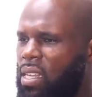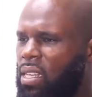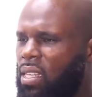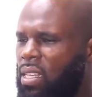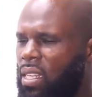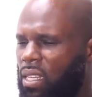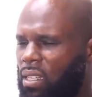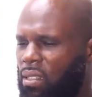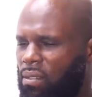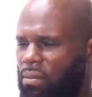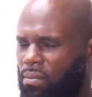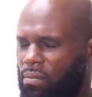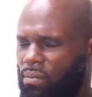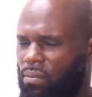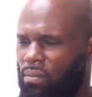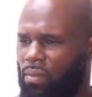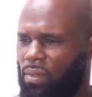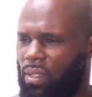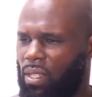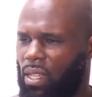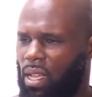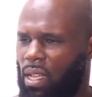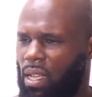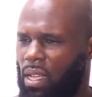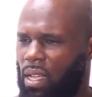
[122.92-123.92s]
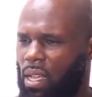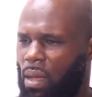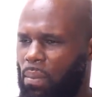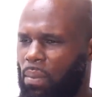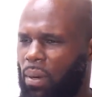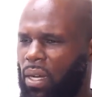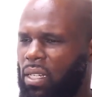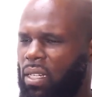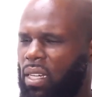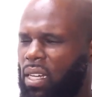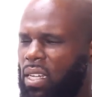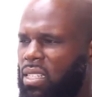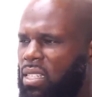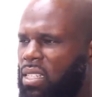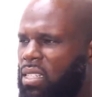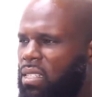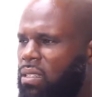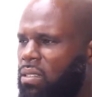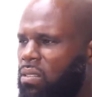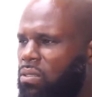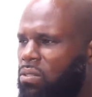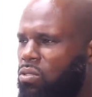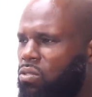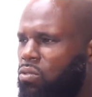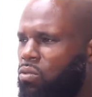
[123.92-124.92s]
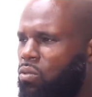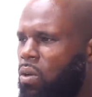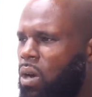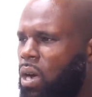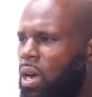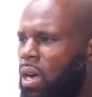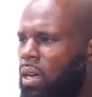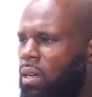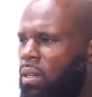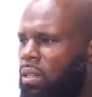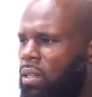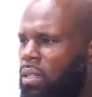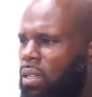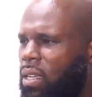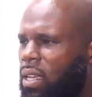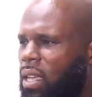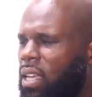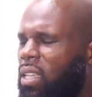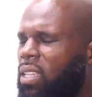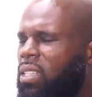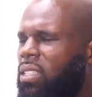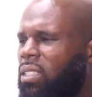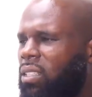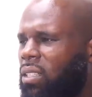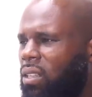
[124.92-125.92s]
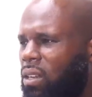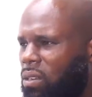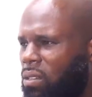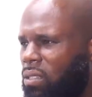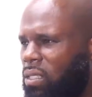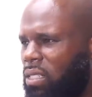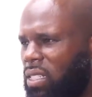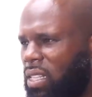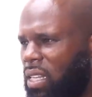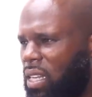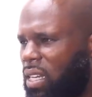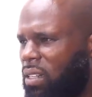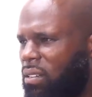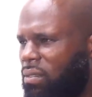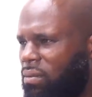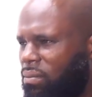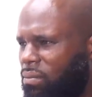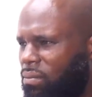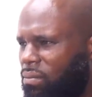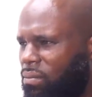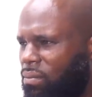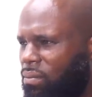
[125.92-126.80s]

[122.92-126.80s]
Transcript: et né après une résistance noire extraordinaire.